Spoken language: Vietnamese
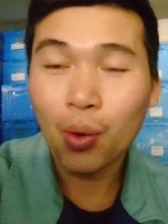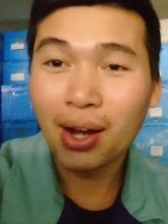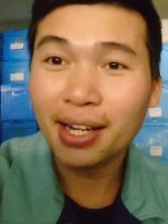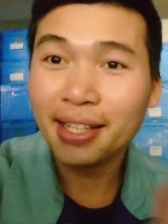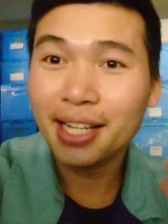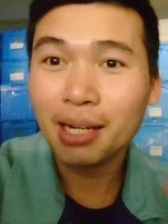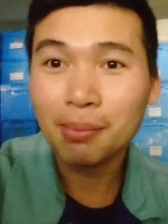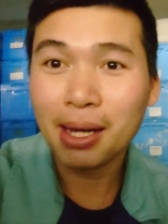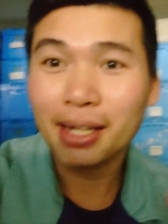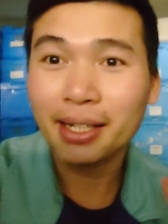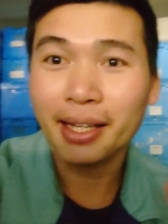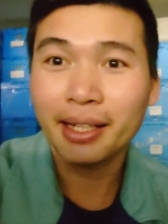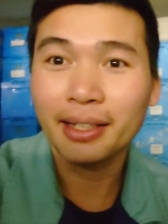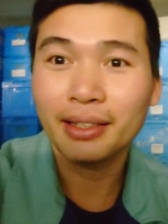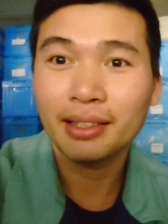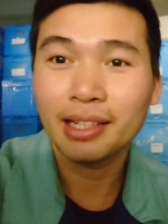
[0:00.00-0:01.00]
qua đây các bạn
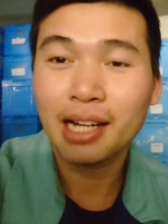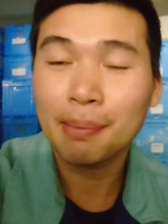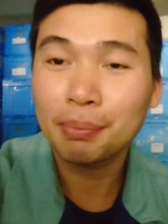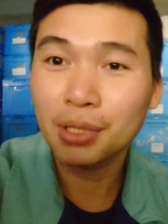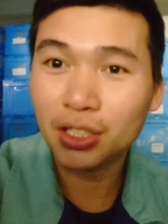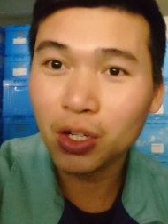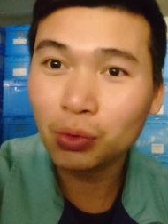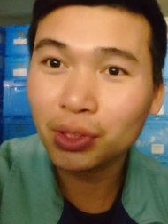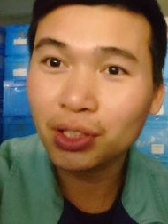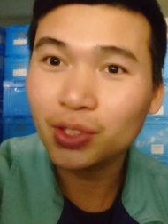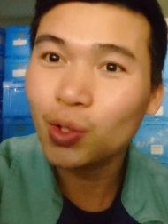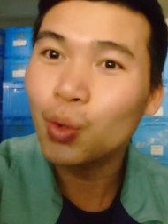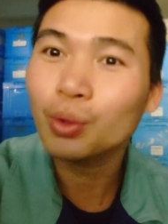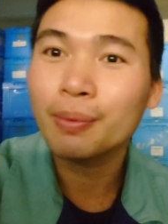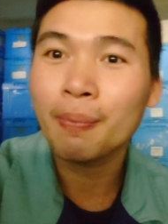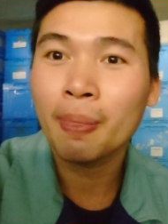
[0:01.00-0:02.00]
này gặp được công ty
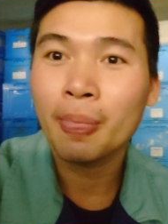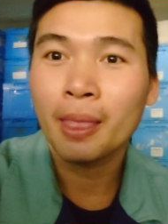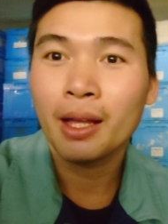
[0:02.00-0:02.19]
tốt